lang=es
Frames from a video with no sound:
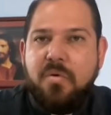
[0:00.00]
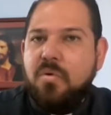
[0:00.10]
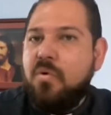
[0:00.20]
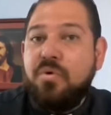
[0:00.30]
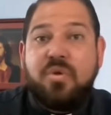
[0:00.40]

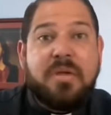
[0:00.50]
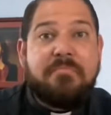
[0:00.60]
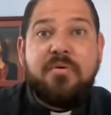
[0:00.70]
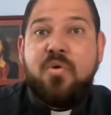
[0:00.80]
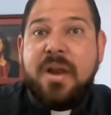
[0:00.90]
un culto de
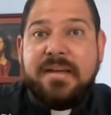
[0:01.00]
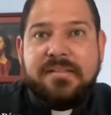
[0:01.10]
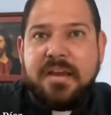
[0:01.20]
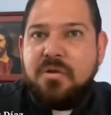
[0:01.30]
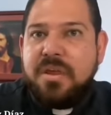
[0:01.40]
pura
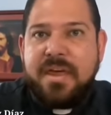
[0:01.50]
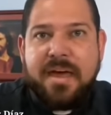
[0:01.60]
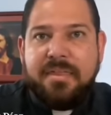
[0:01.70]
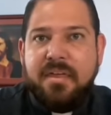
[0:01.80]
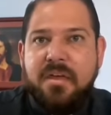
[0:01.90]

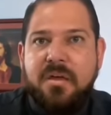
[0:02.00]
exterioridad,